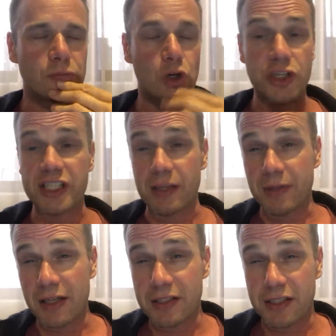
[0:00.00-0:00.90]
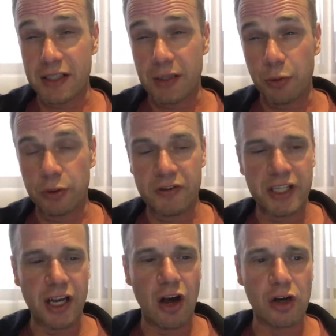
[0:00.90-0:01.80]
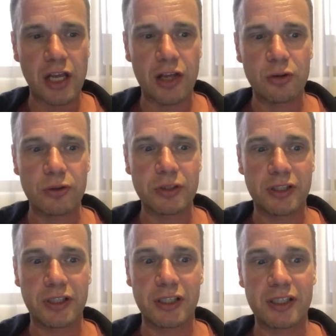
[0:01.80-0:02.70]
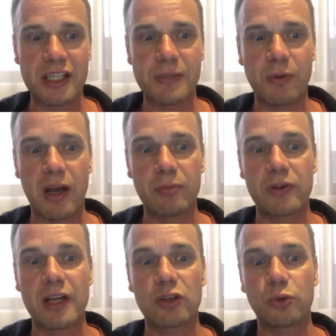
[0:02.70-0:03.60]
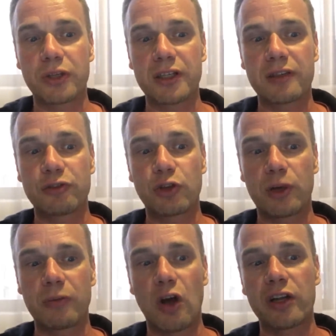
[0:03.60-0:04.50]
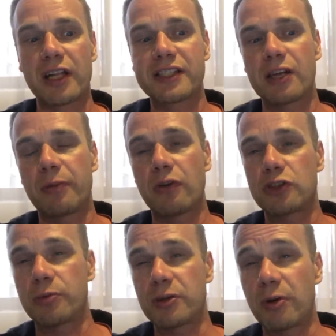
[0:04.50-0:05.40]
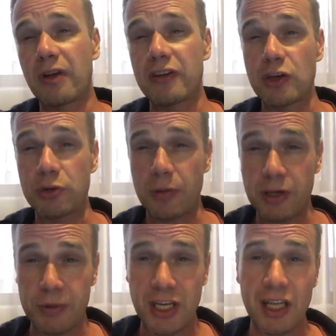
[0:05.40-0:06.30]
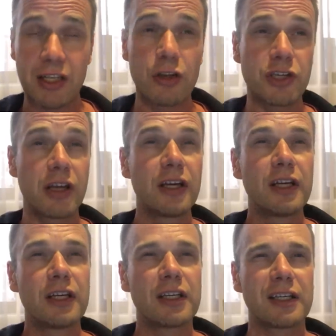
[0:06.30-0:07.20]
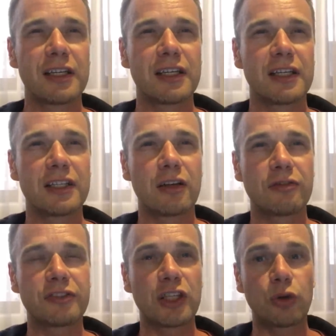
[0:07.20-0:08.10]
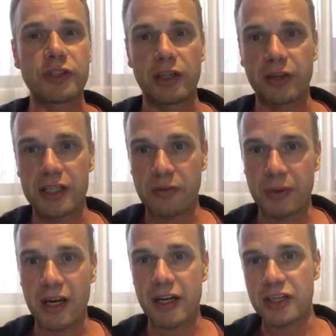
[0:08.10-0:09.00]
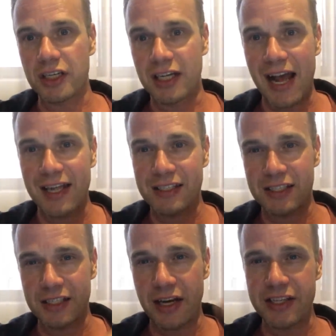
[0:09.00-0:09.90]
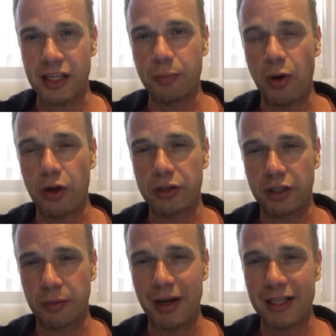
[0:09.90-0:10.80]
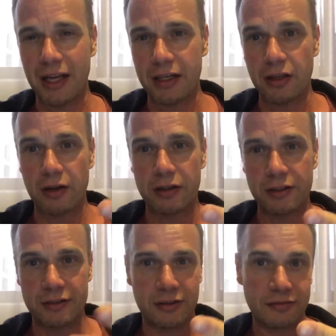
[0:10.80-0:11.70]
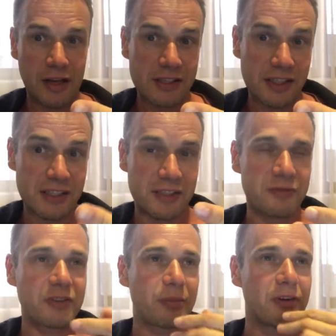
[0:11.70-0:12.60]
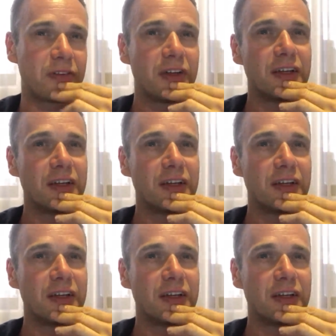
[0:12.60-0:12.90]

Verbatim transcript: korzystnym, tak, z punktu widzenia Orlenu i zespołem, na który, w którym Orlen z całą pewnością będzie miał największą siłę przebicia, dlatego że e, no, w tej trójce, która jest wymieniana, czyli Haas, Racing Point i McLaren, e, no, Haas jest jakby